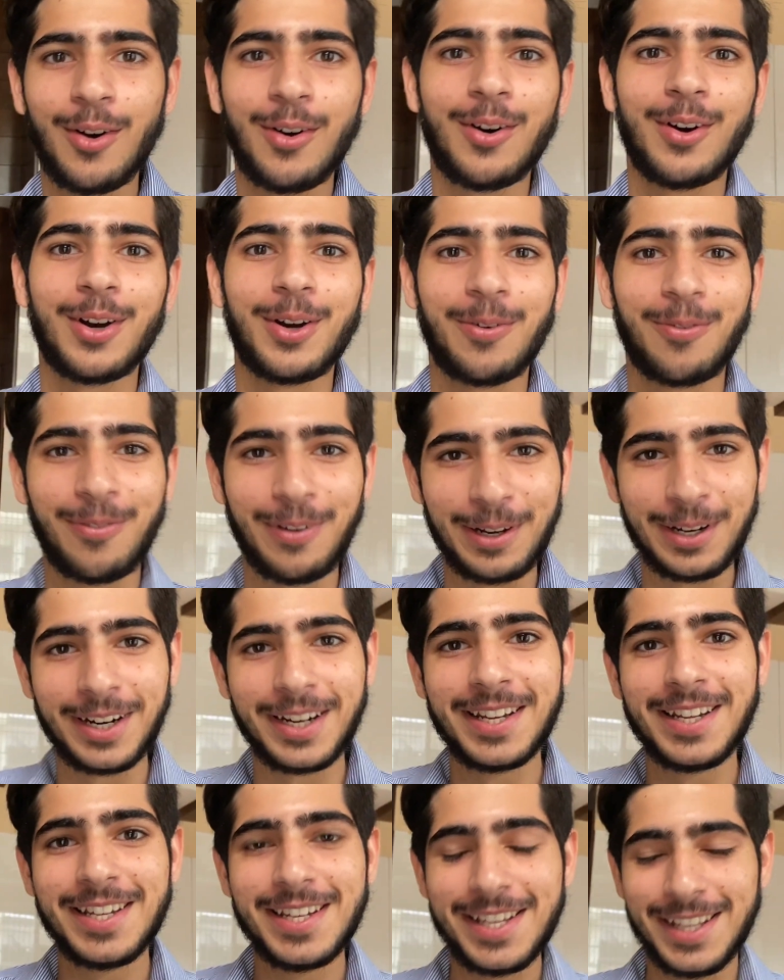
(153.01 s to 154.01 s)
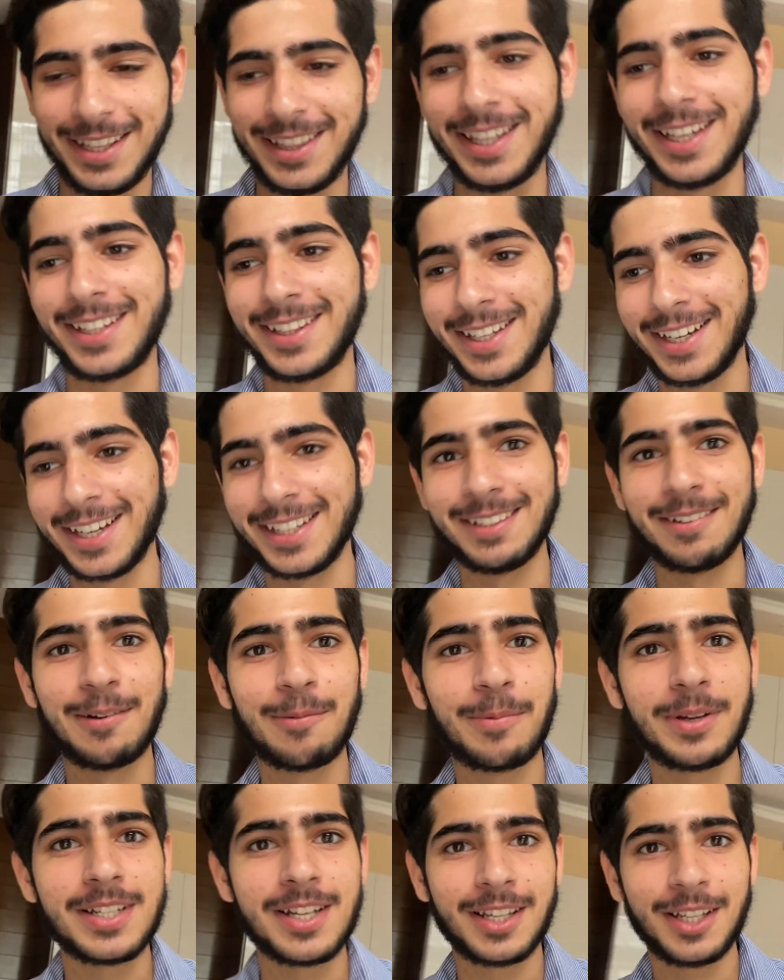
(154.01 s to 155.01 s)
और फिर देखते कैसा
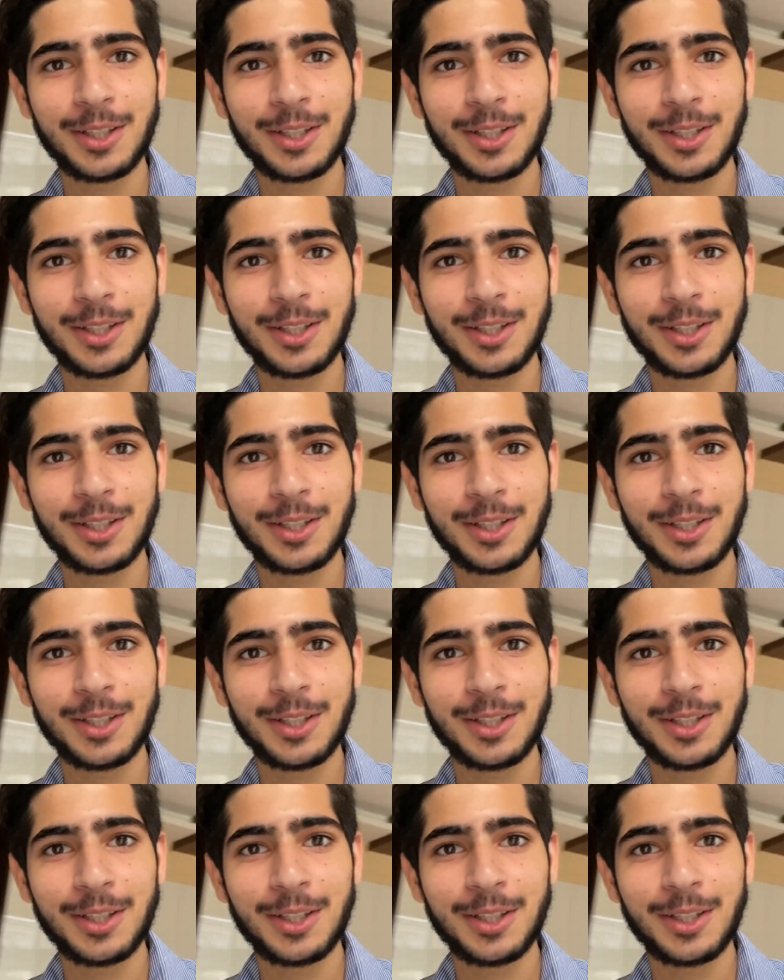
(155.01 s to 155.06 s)
पेपर ज़्यादा